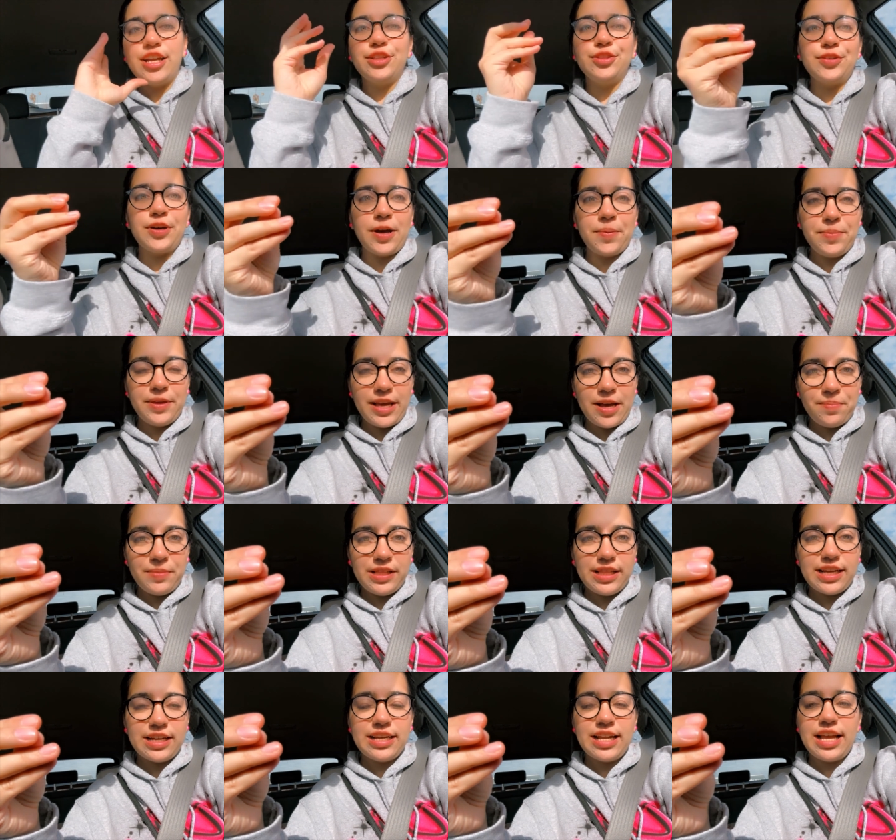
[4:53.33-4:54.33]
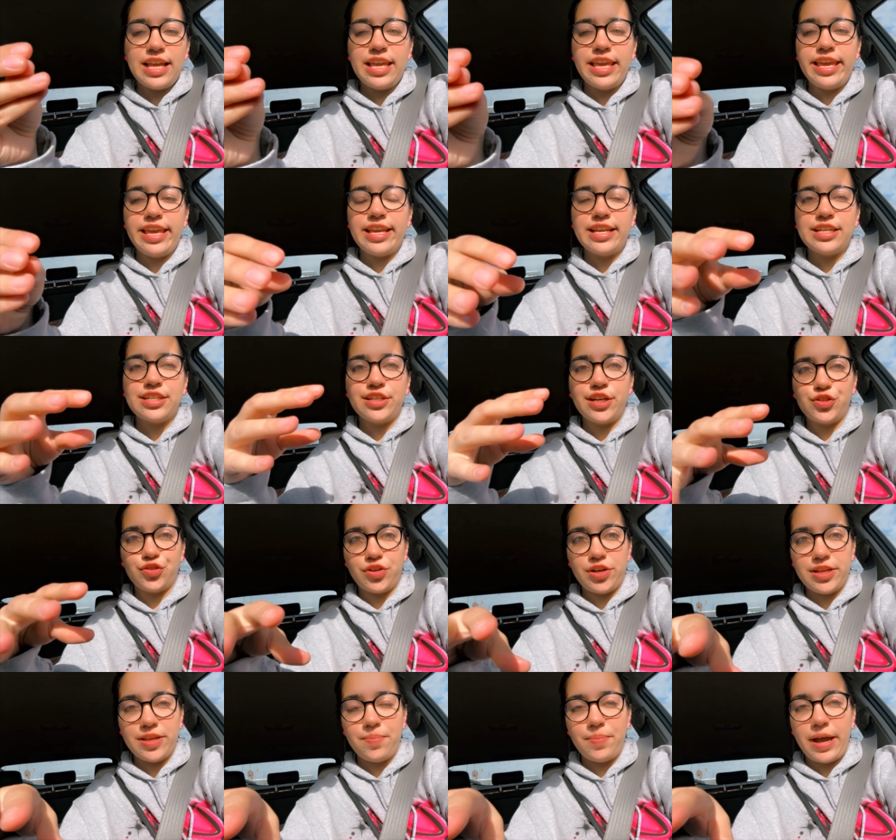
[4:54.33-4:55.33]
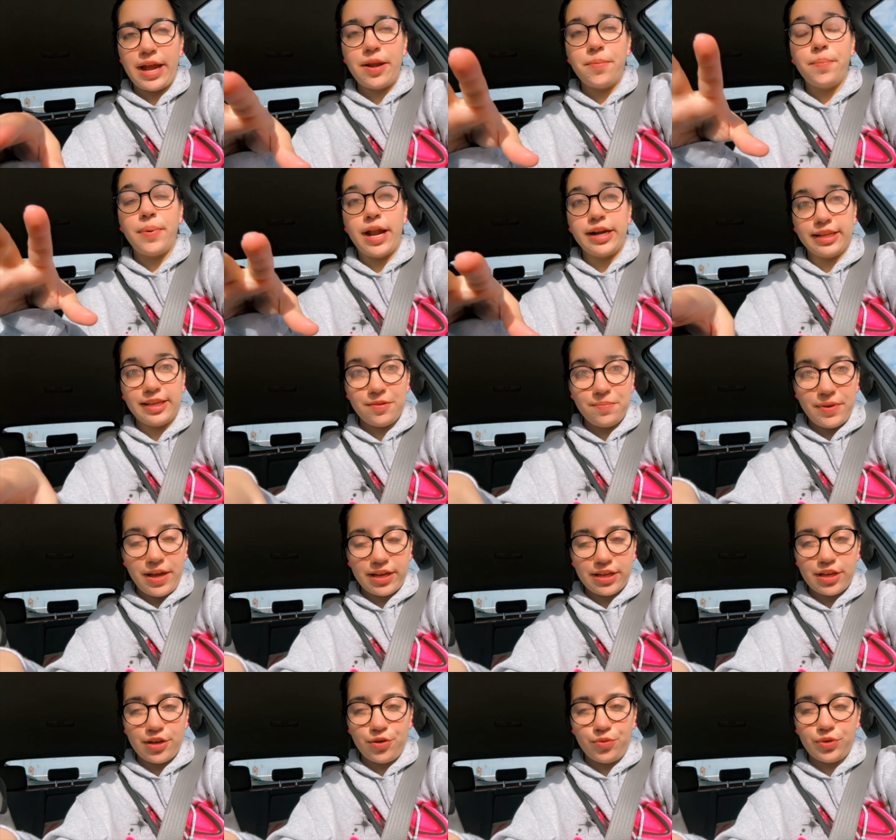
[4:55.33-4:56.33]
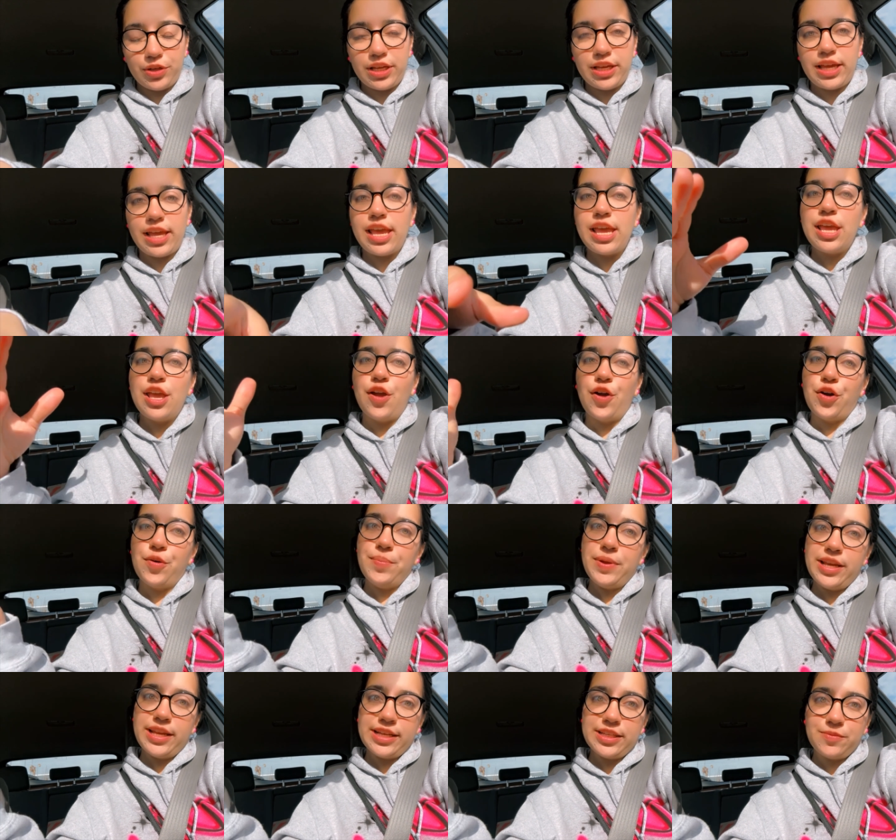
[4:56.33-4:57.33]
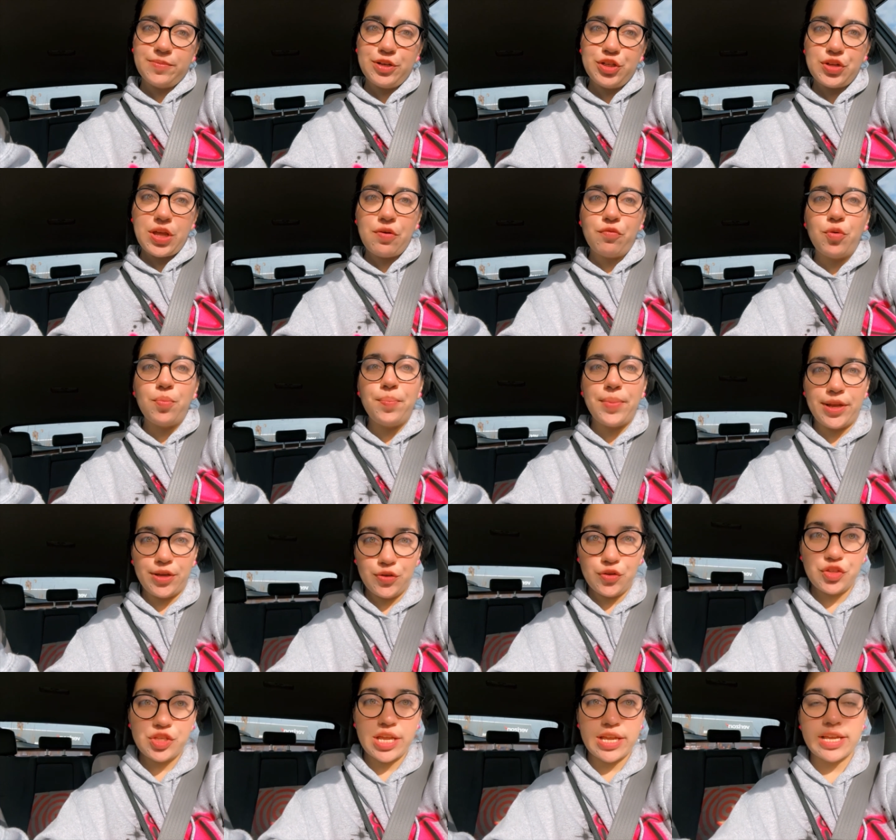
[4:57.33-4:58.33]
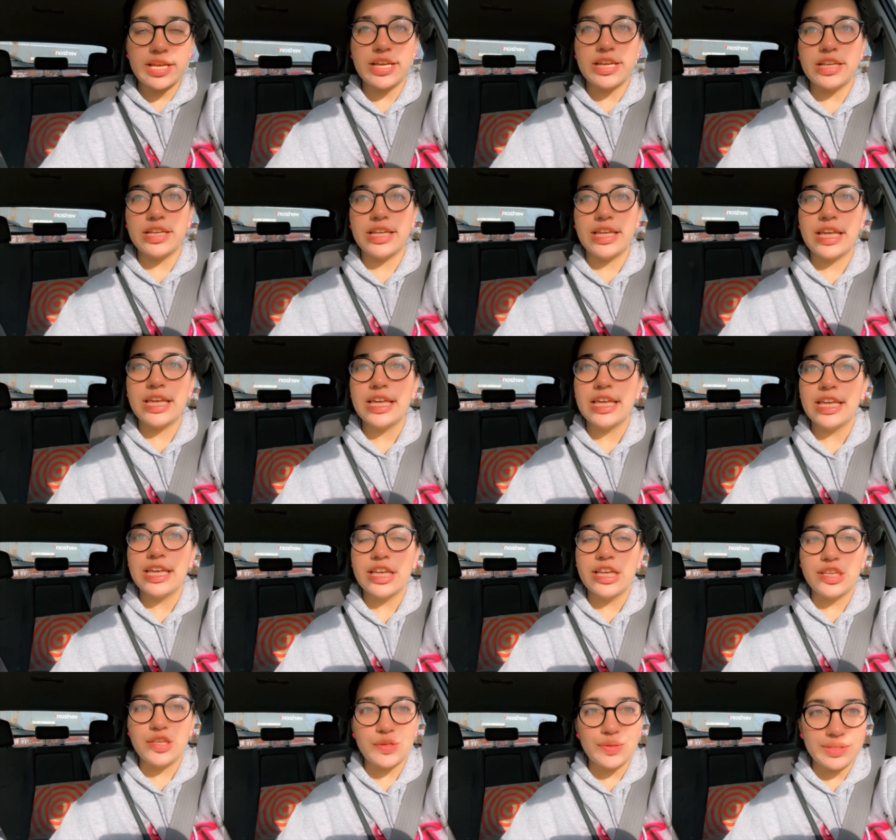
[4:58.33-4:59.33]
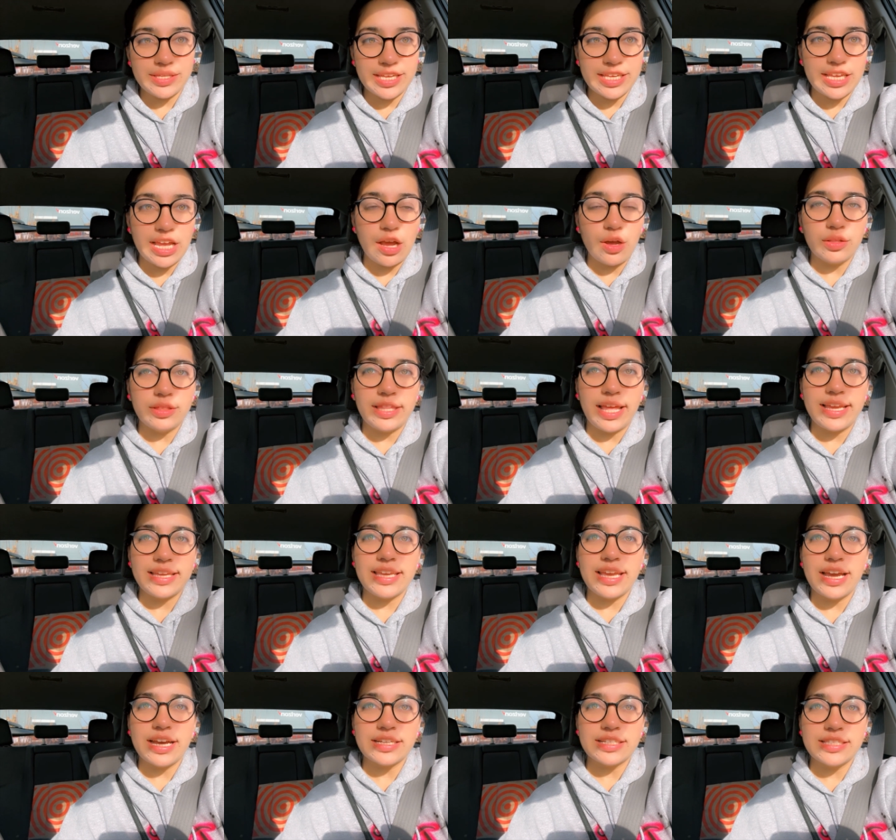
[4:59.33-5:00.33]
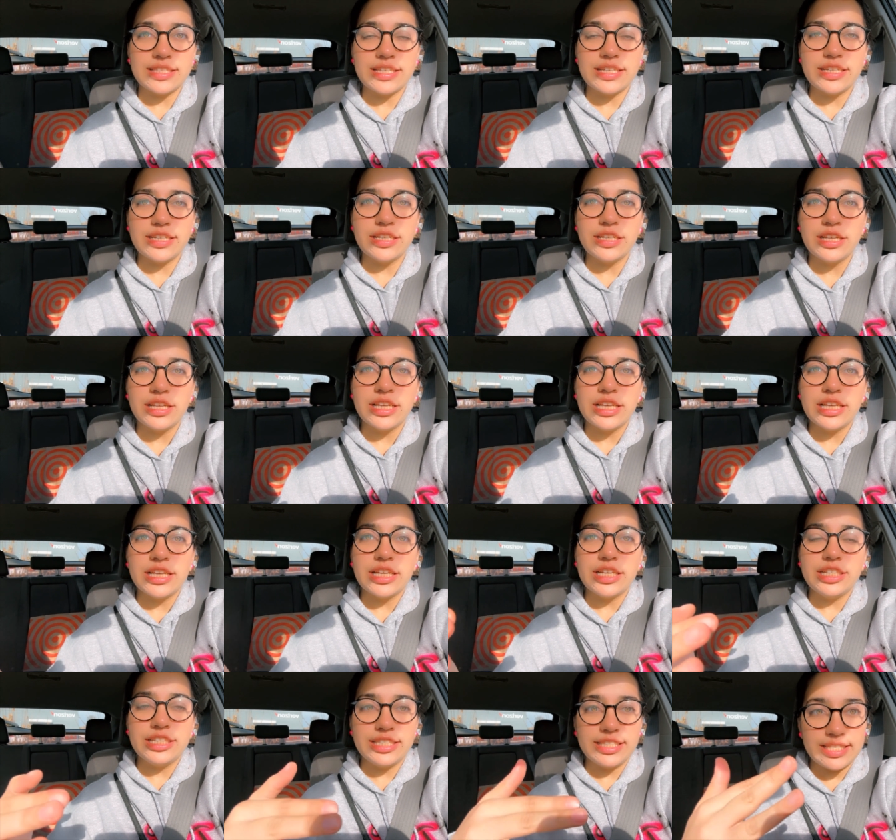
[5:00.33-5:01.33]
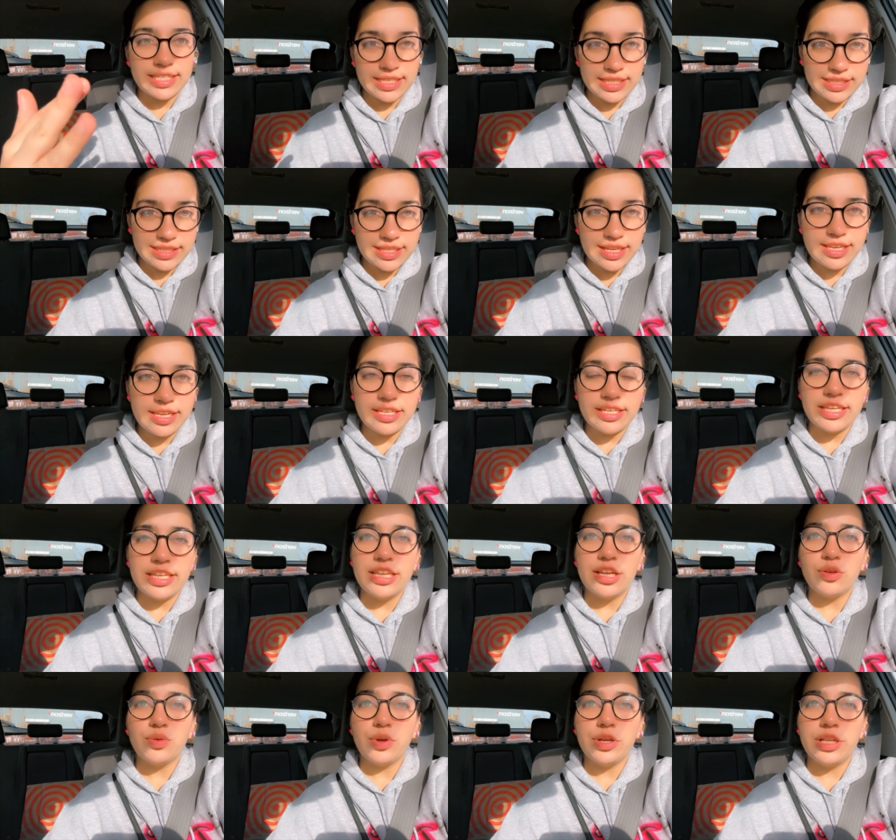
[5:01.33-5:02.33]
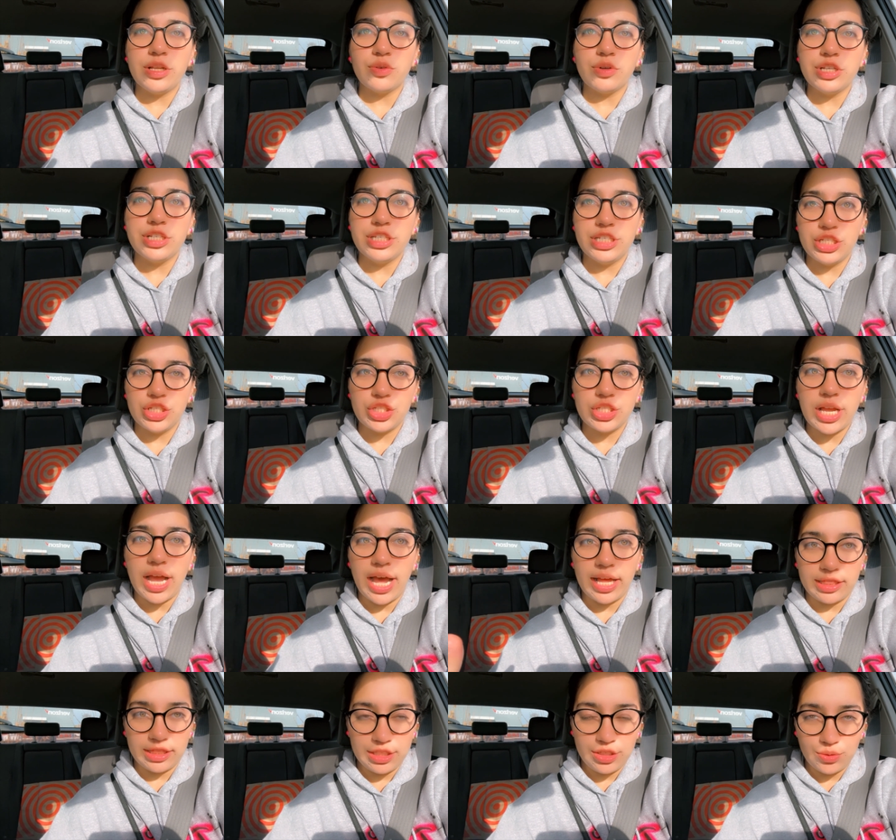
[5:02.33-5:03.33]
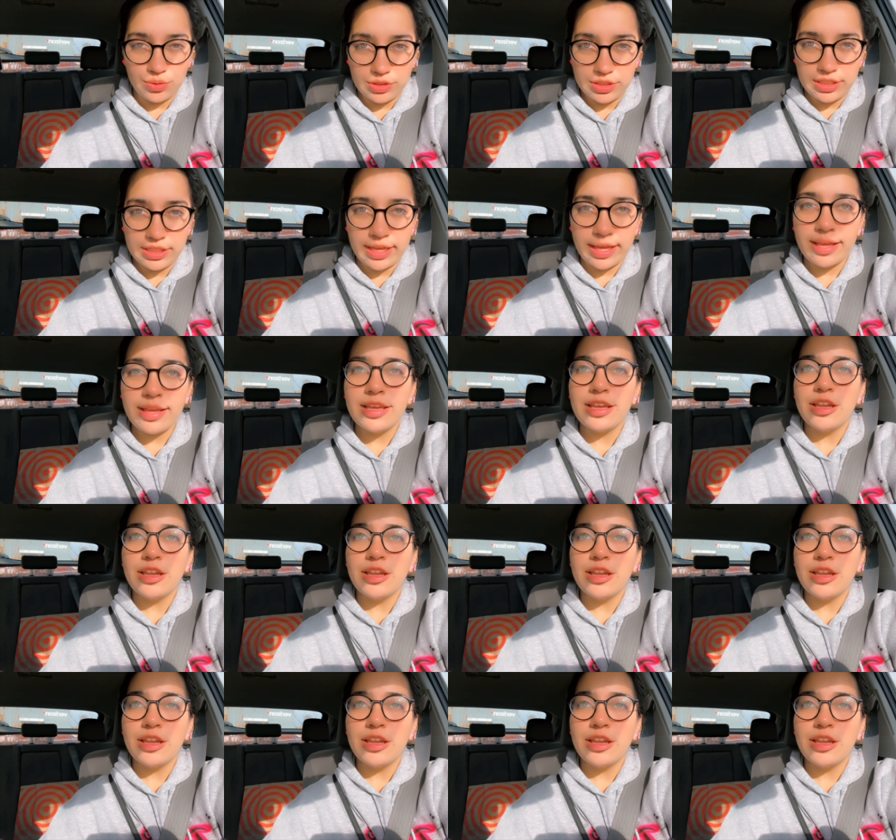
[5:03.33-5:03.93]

तो अभी हम इधर ना एक रेस्टोरेंट के बाहर पार्किंग में आके रुके हैं और मेरे हस्बैंड जो है वो मेन्यू चेक कर रहे हैं क्योंकि क्या होता है कि अक्सर सीजनल इनकी ना कोई ना कोई डिश आती होती है